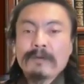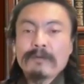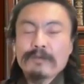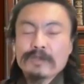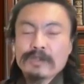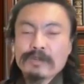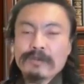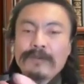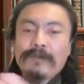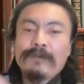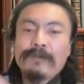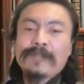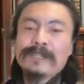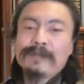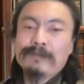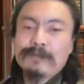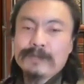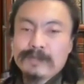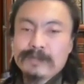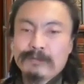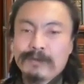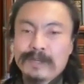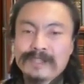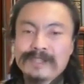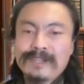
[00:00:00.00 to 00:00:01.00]
それを忘れま
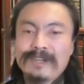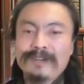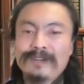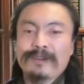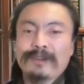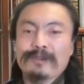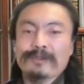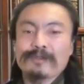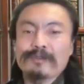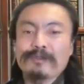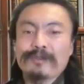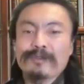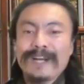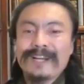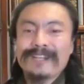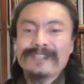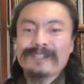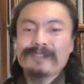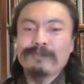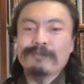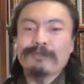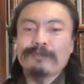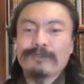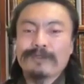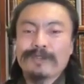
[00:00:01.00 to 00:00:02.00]
すよ。忘れるけど、その感
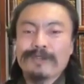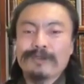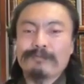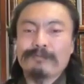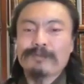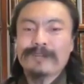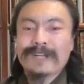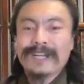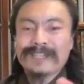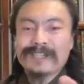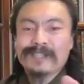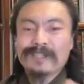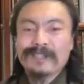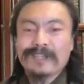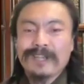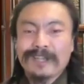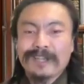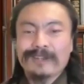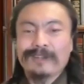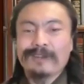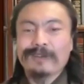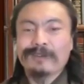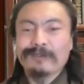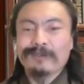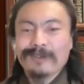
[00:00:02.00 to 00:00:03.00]
情の時のムカつい
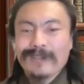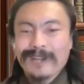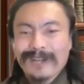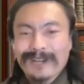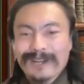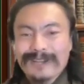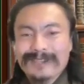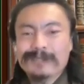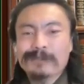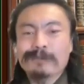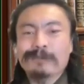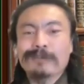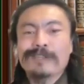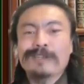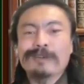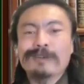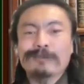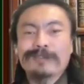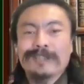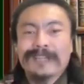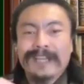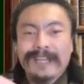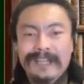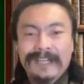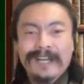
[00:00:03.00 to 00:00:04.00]
たっていうね、なんかその記
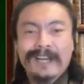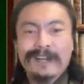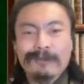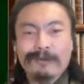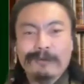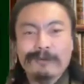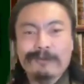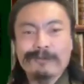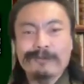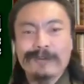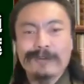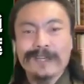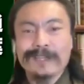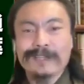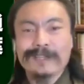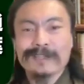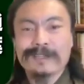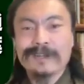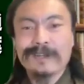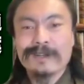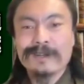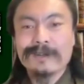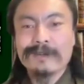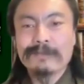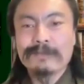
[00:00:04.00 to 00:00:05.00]
憶だけが残るわけです。
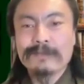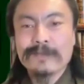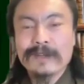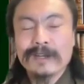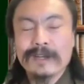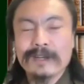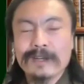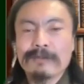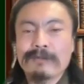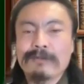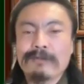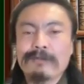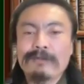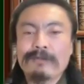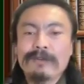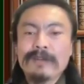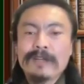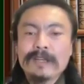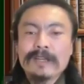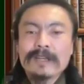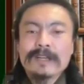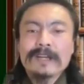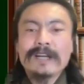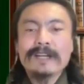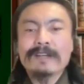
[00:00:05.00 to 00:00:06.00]
あの
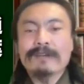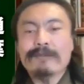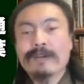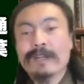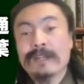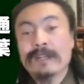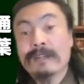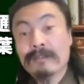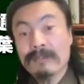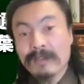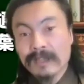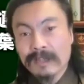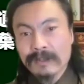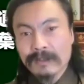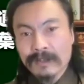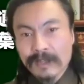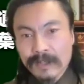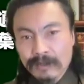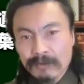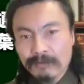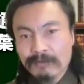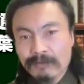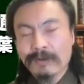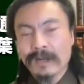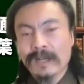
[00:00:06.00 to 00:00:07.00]
介護やってる方は
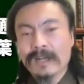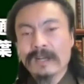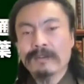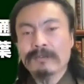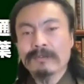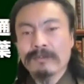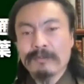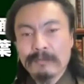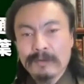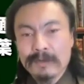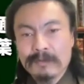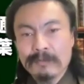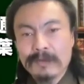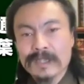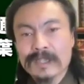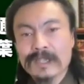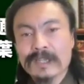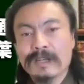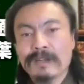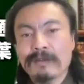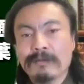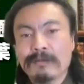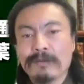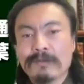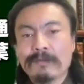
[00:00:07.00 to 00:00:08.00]
ね、よく分かると思います
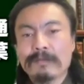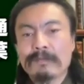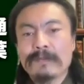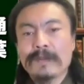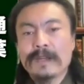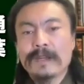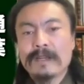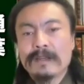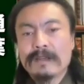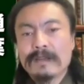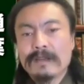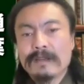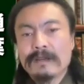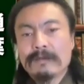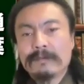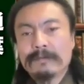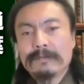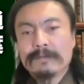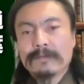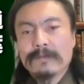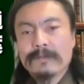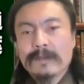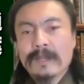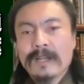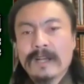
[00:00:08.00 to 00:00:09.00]
けれども。
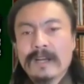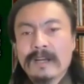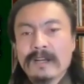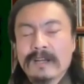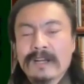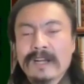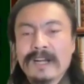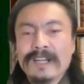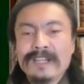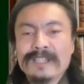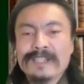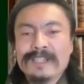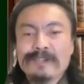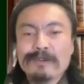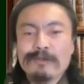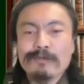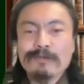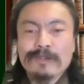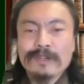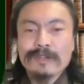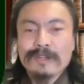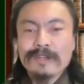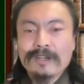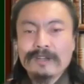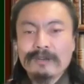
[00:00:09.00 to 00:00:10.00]
だから感
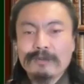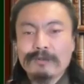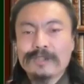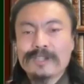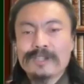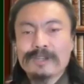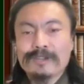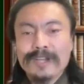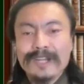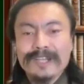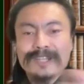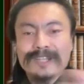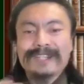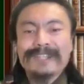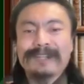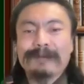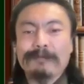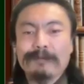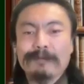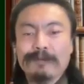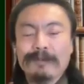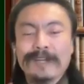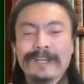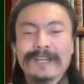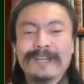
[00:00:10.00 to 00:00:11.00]
情と一緒に入ってきた
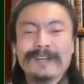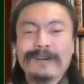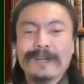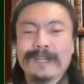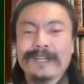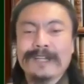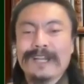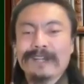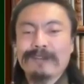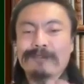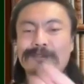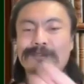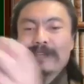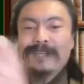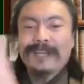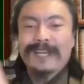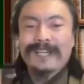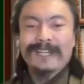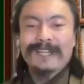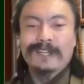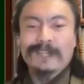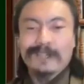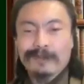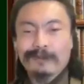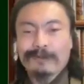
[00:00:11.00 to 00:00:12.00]
ものだけはなんとなく嫌
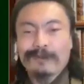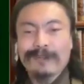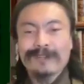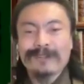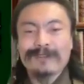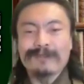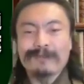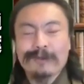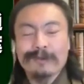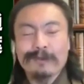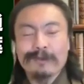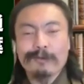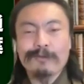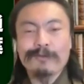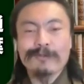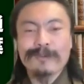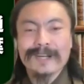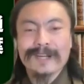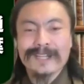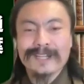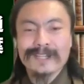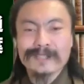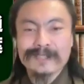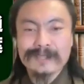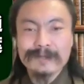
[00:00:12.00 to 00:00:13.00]
だったとかっていうのは残る
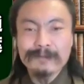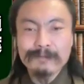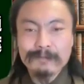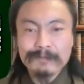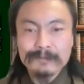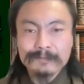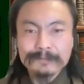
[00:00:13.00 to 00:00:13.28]
わけですね。